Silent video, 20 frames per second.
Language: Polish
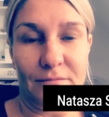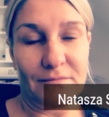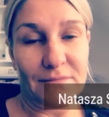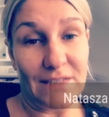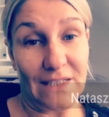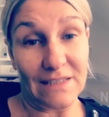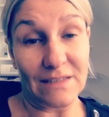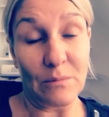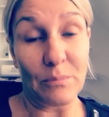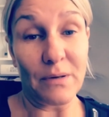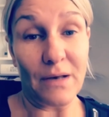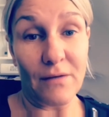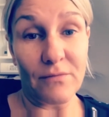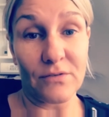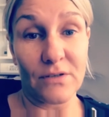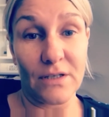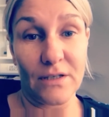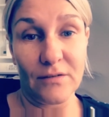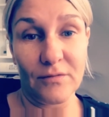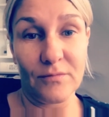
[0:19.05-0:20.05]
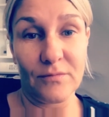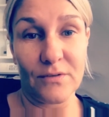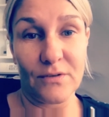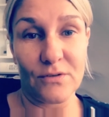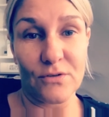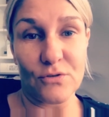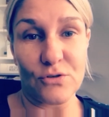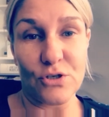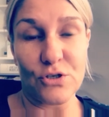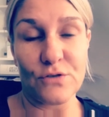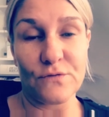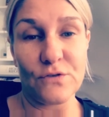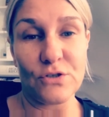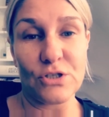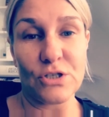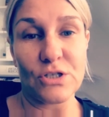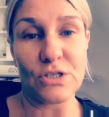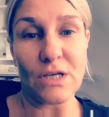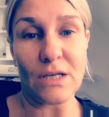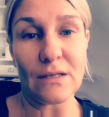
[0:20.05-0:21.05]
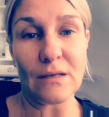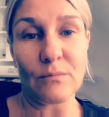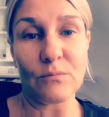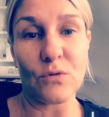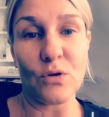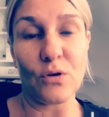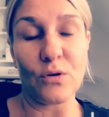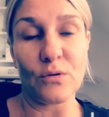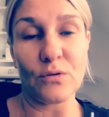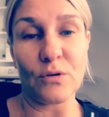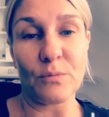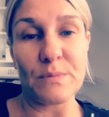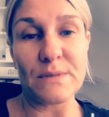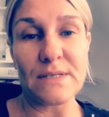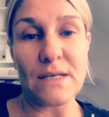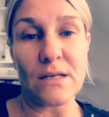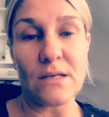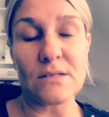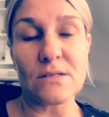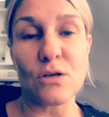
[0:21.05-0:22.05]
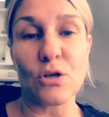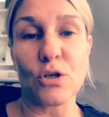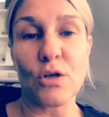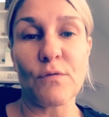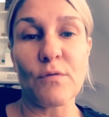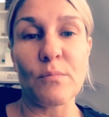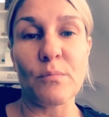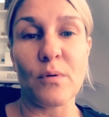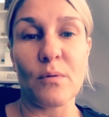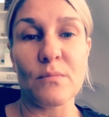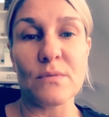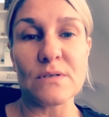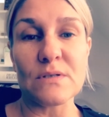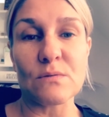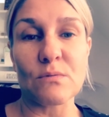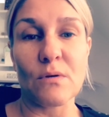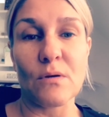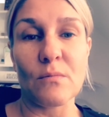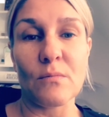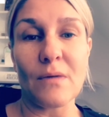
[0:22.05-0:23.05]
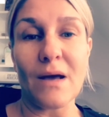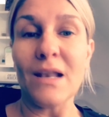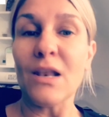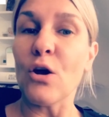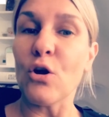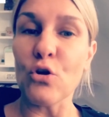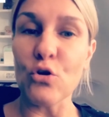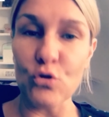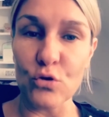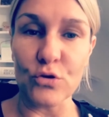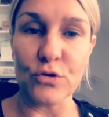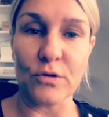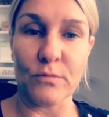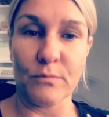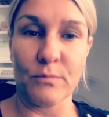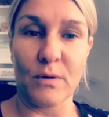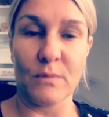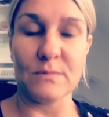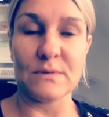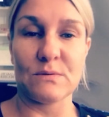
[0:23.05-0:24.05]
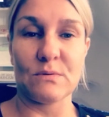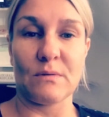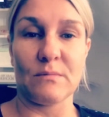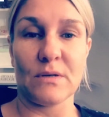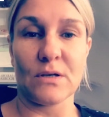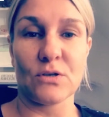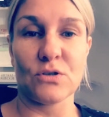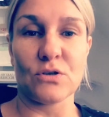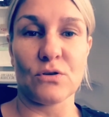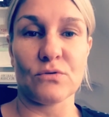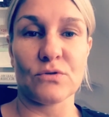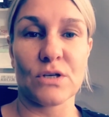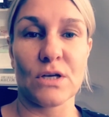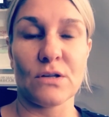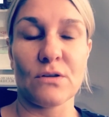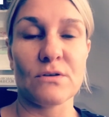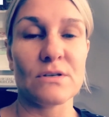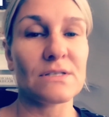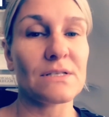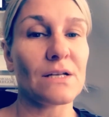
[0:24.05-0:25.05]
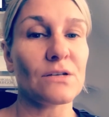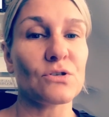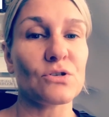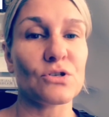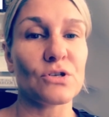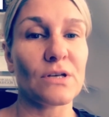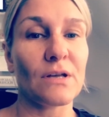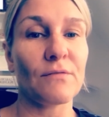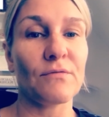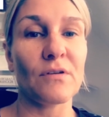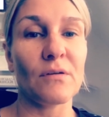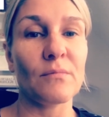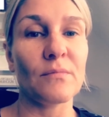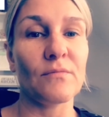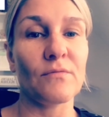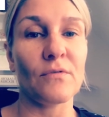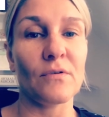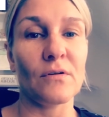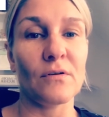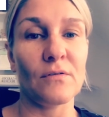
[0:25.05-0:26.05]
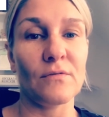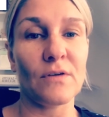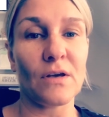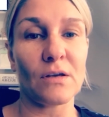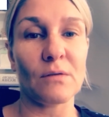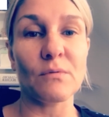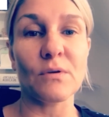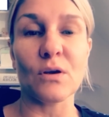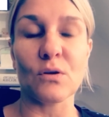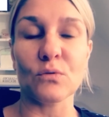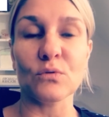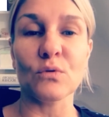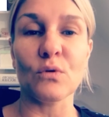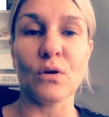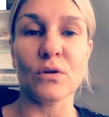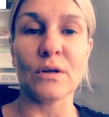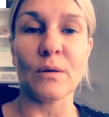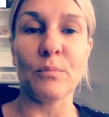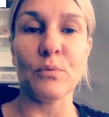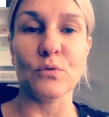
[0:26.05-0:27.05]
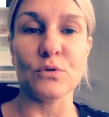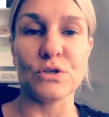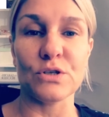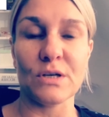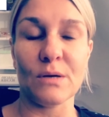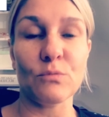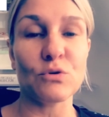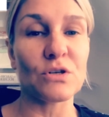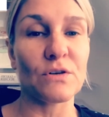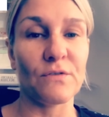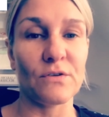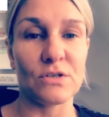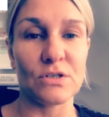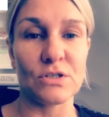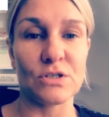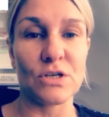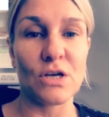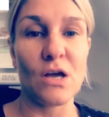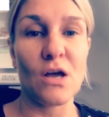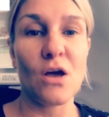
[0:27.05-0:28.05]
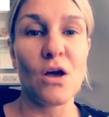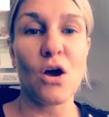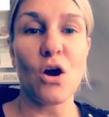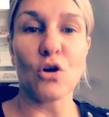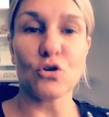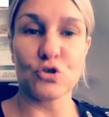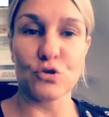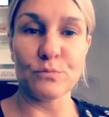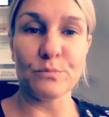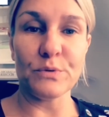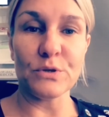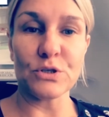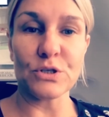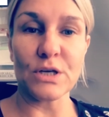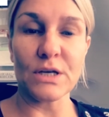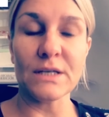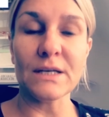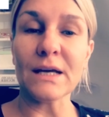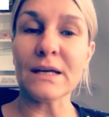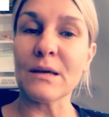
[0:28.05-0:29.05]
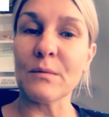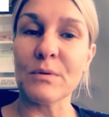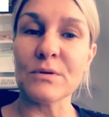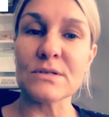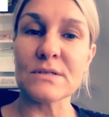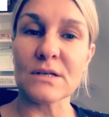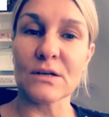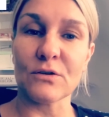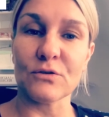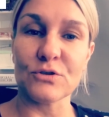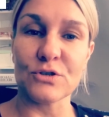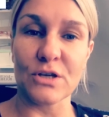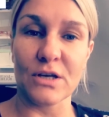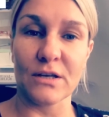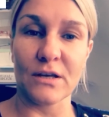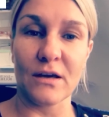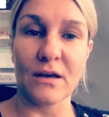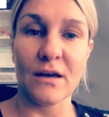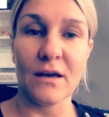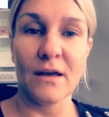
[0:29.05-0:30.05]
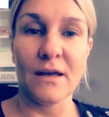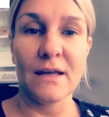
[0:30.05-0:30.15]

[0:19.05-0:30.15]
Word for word: Tak naprawdę to rzeczywiście siadam do, do pisania z gotowym pomysłem, ale ogólnym pomysłem na książkę. To nie znaczy, że ja wiem, e, w jakim kierunku ona pójdzie. Ja muszę wiedzieć, o czym piszę i jakie będzie zakończenie.